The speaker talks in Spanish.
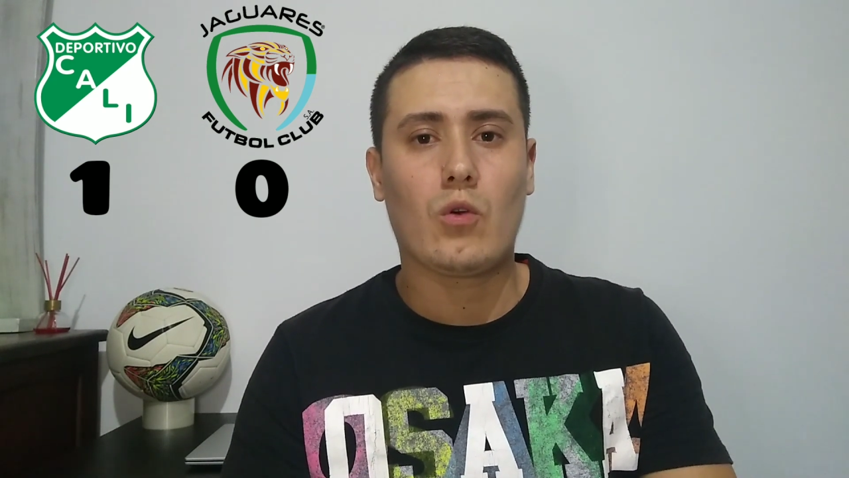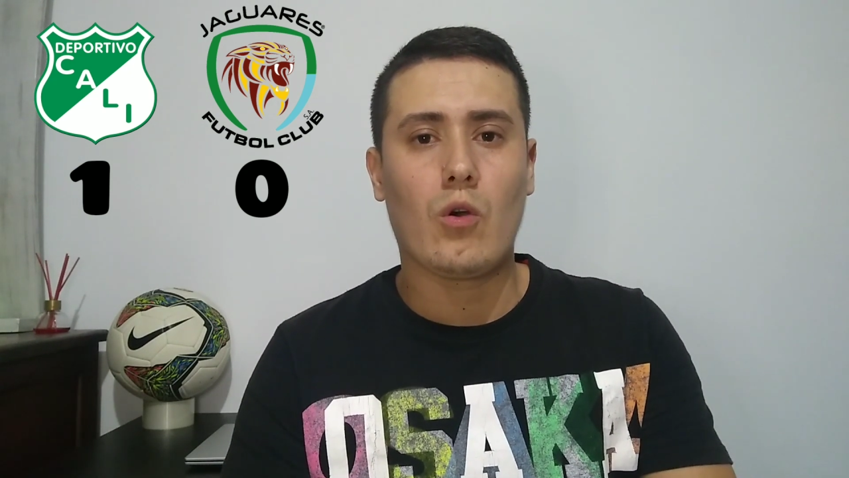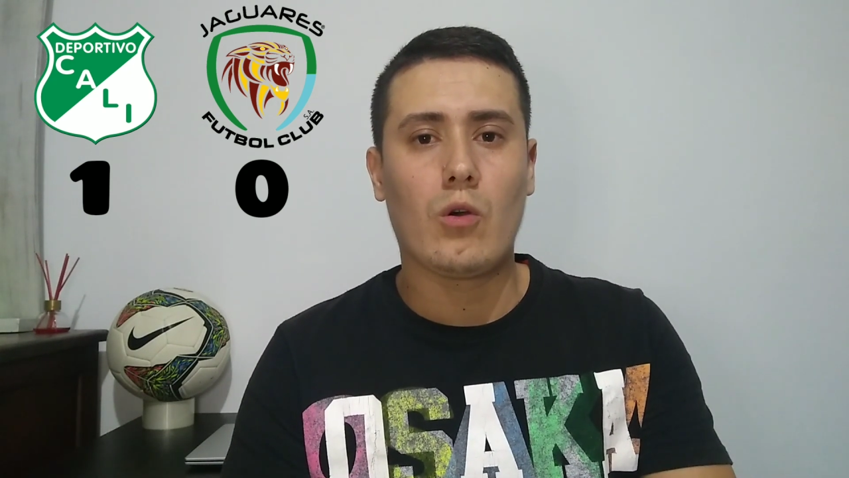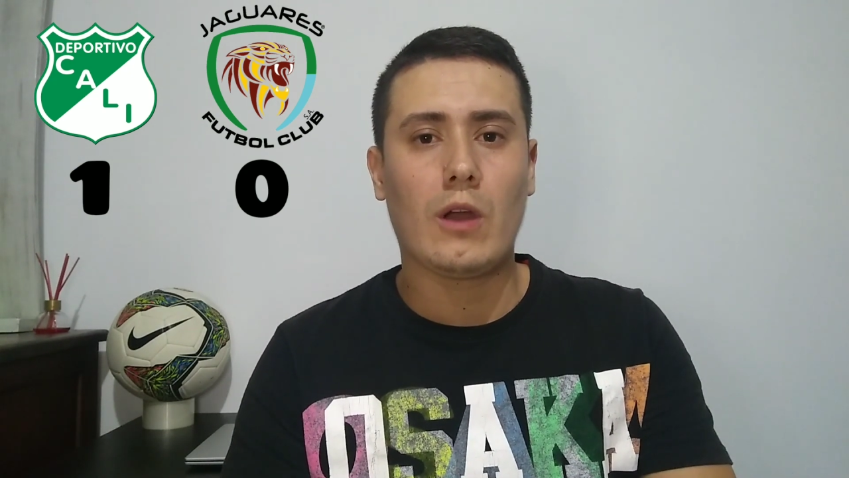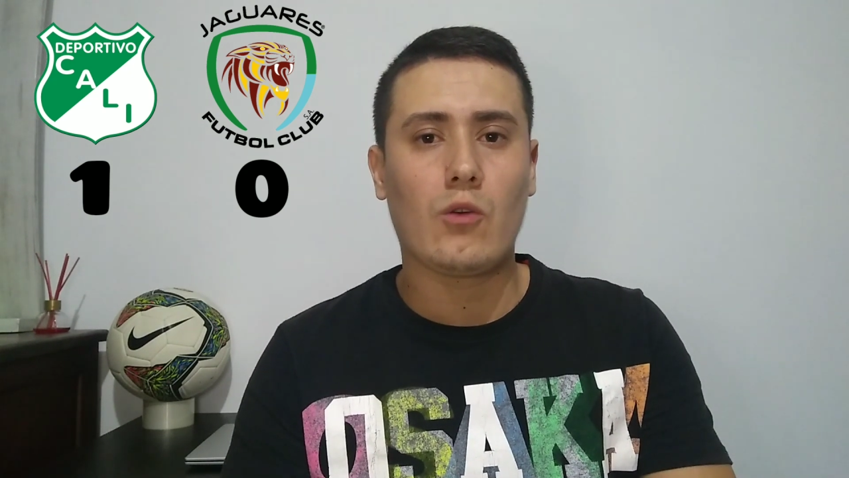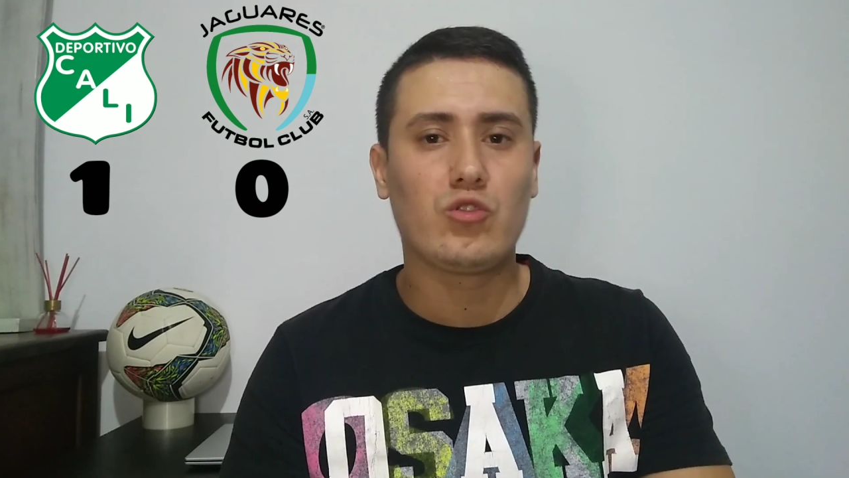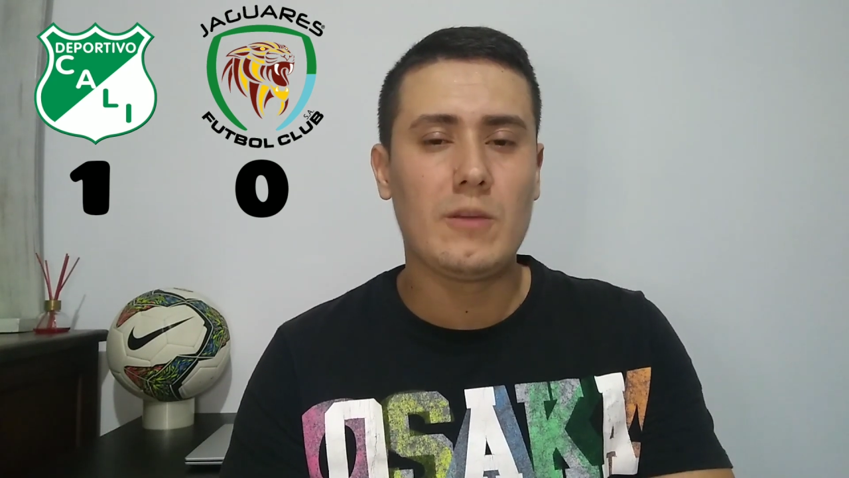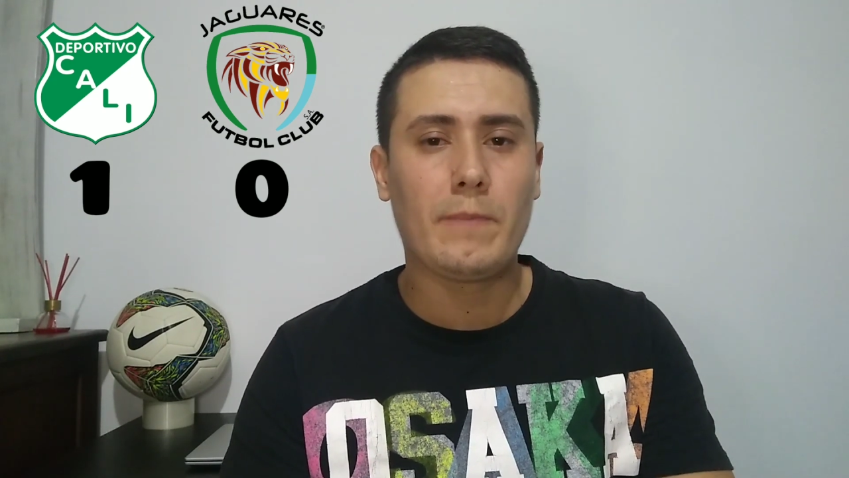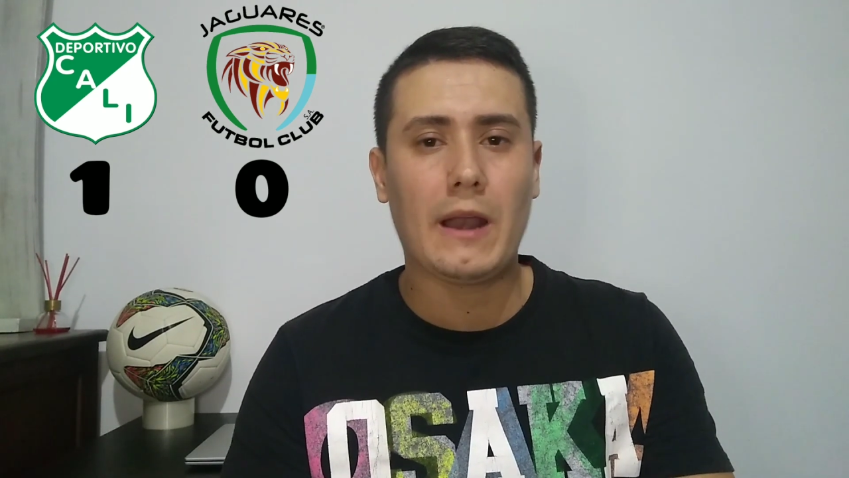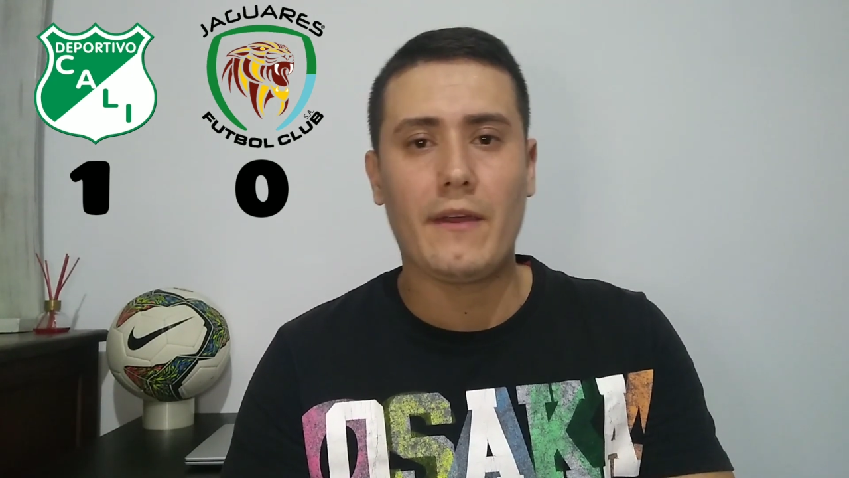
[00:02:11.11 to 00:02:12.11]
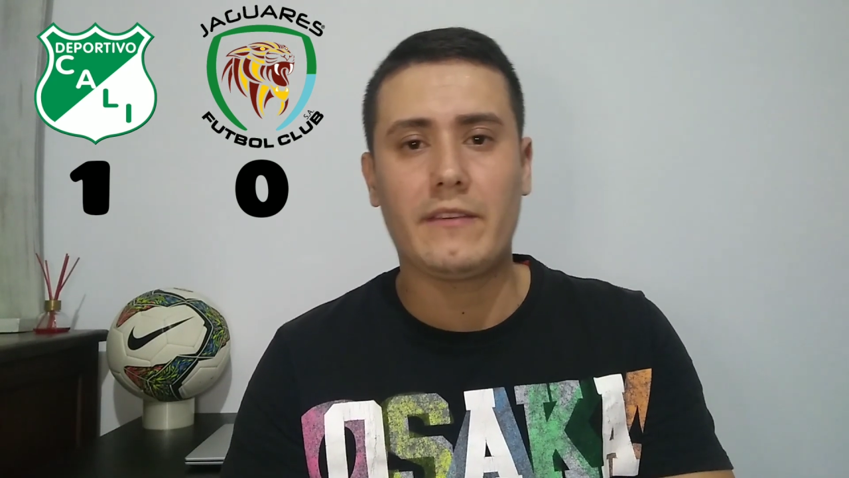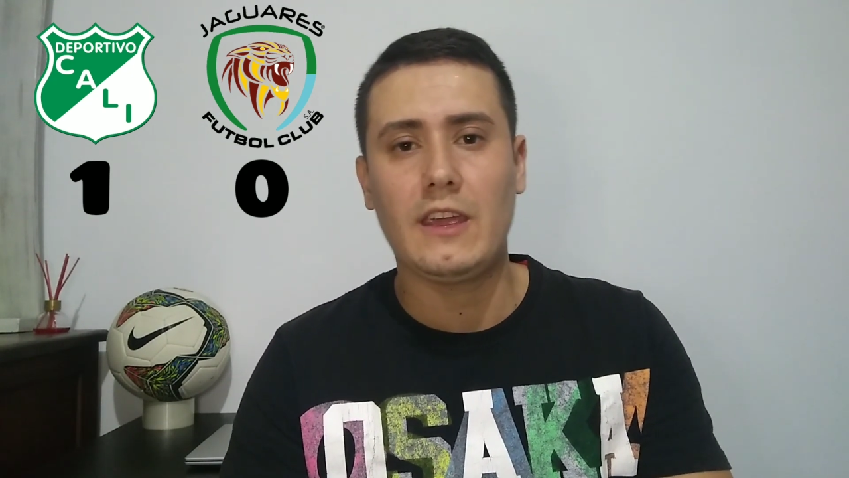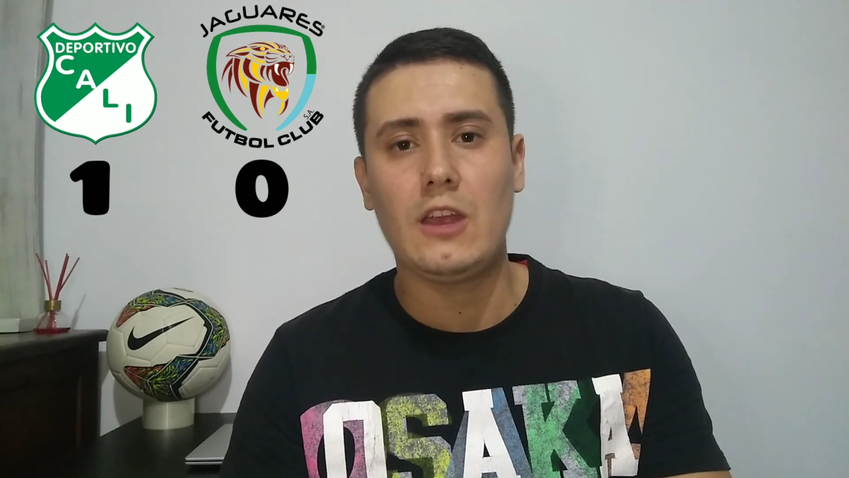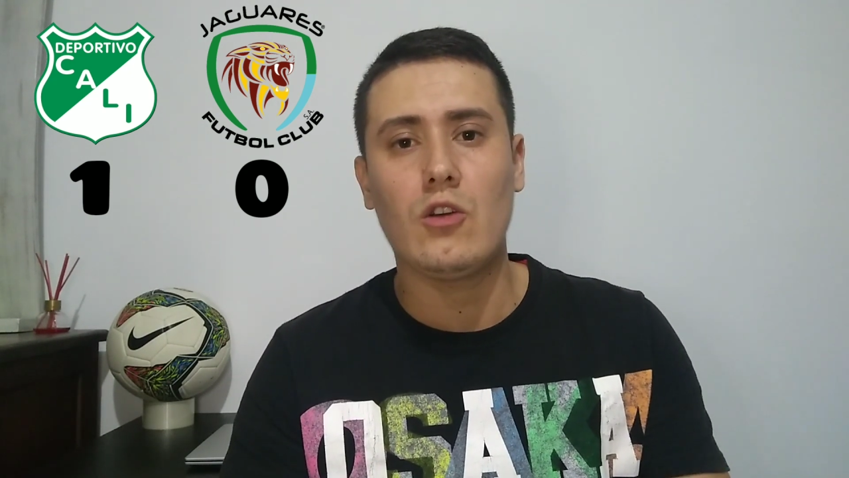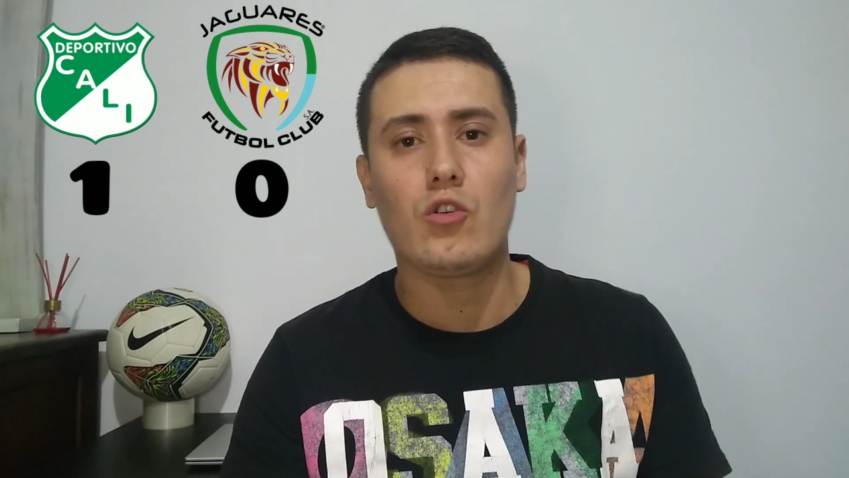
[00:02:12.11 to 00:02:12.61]
con Agustín
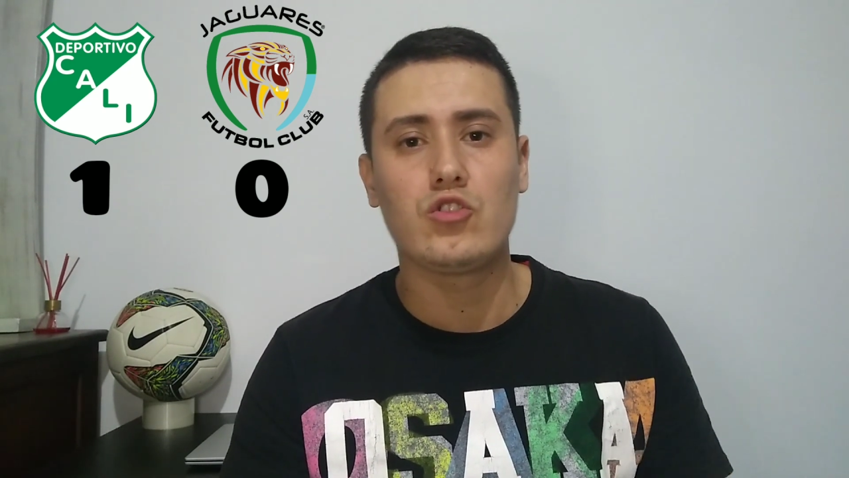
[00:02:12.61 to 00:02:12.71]
Palavecino,